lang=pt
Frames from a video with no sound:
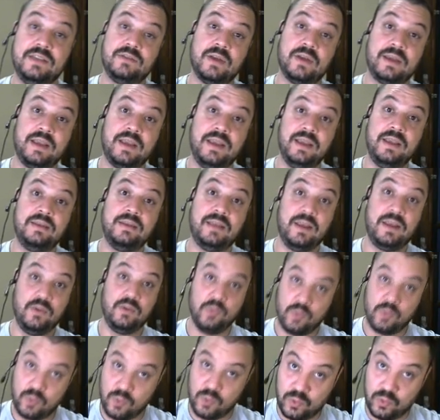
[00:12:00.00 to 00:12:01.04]
isso aqui tem
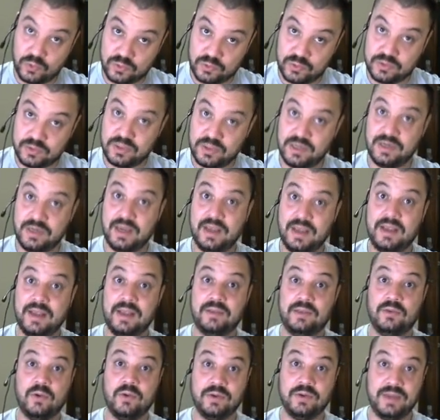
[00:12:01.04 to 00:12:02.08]
no curso de
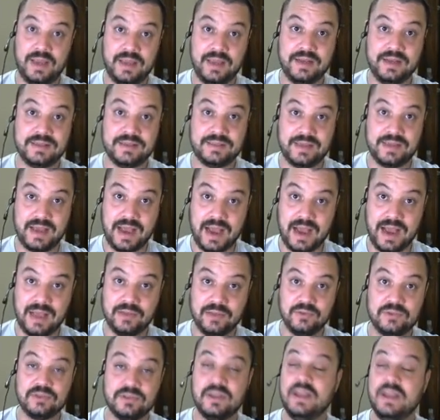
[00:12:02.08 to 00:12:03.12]
torneiras e
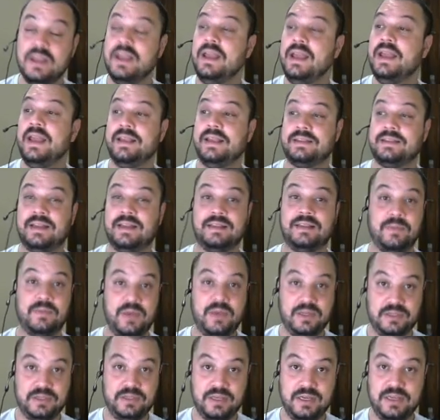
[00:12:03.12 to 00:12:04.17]
ralos,
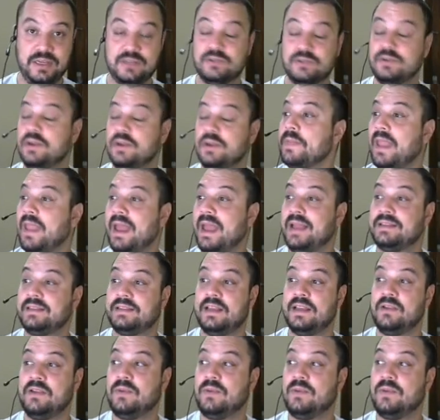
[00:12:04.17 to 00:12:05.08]
exatamente isso. Essa